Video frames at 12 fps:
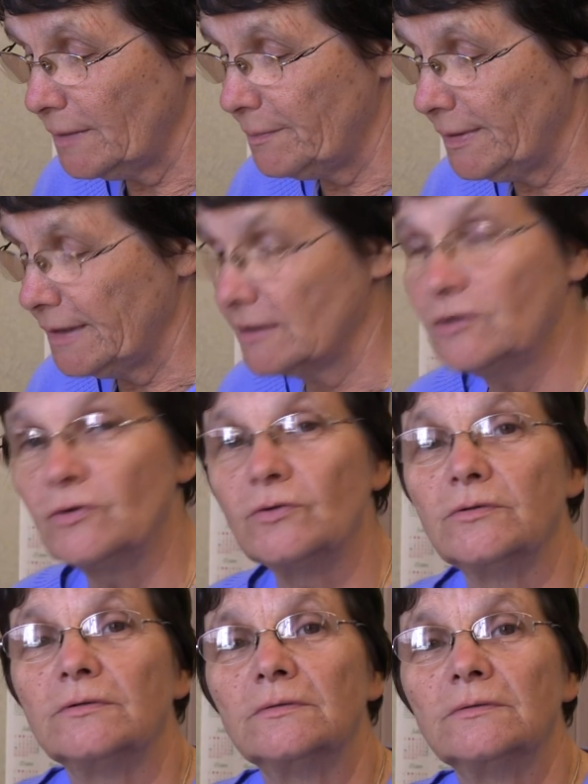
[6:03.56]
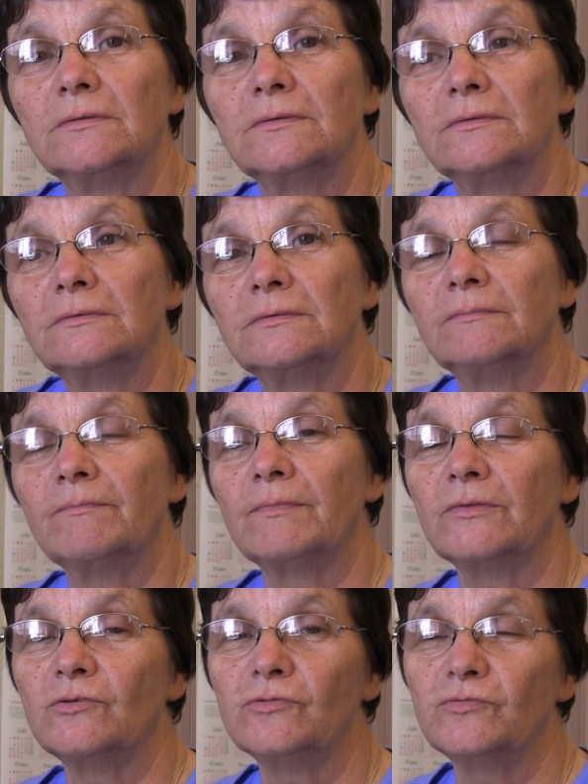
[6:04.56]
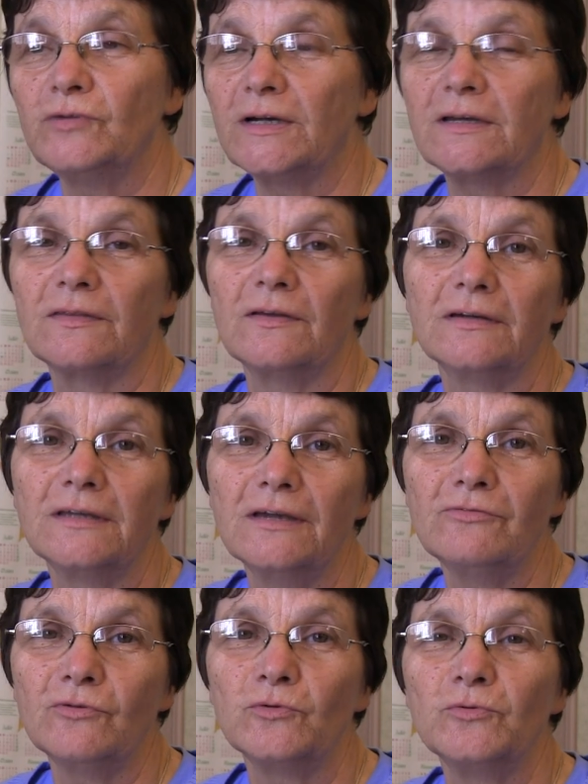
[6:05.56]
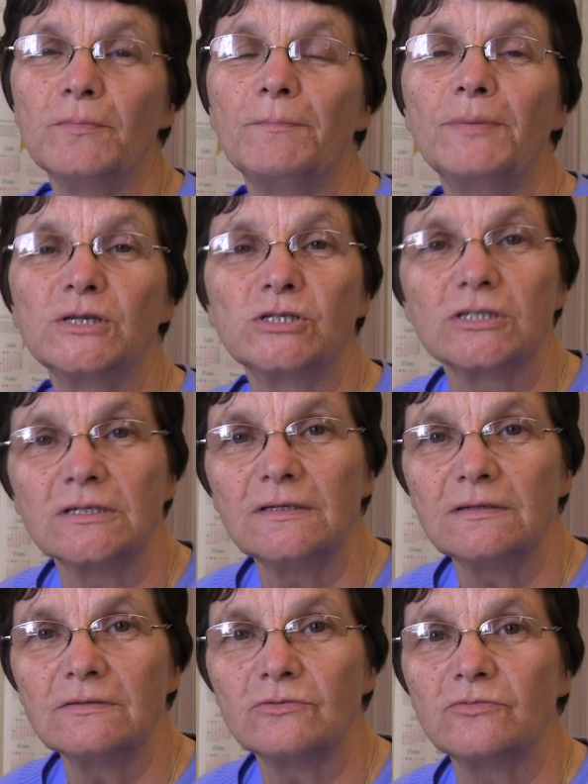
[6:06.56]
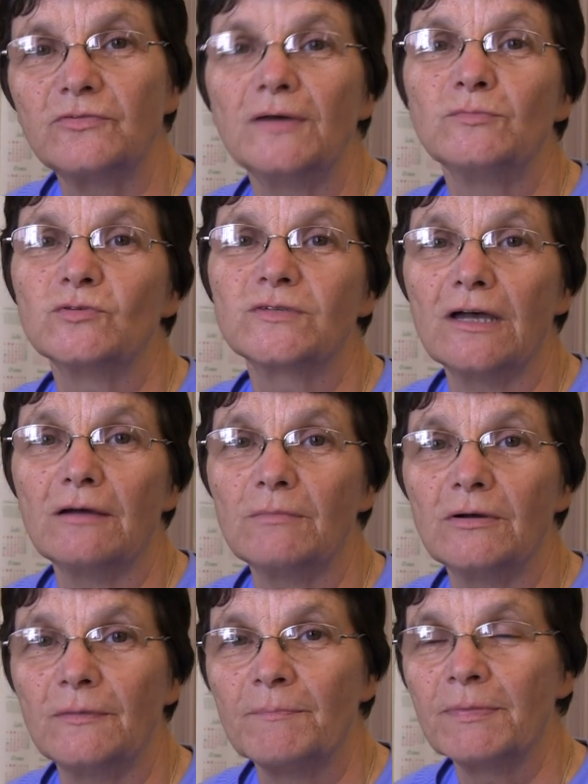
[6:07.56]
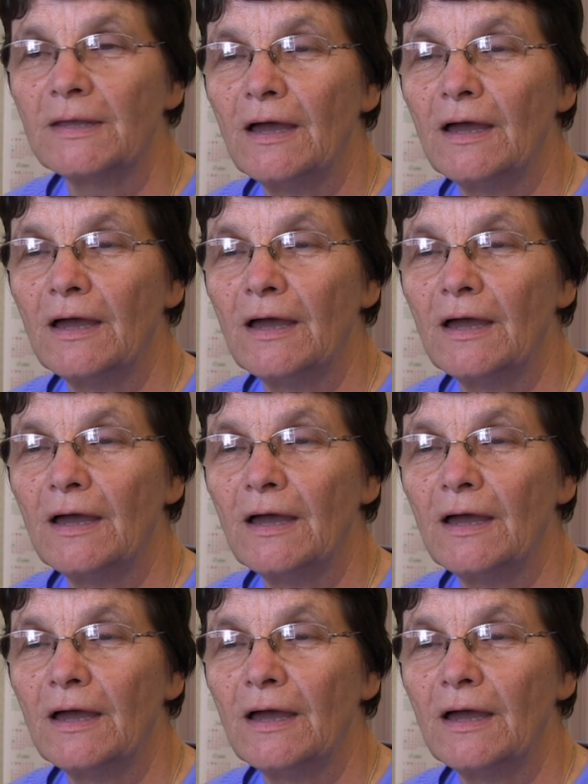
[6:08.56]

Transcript: rappelle que une fois qu'Adam et Ève ont eu péché, ce fameux arbre,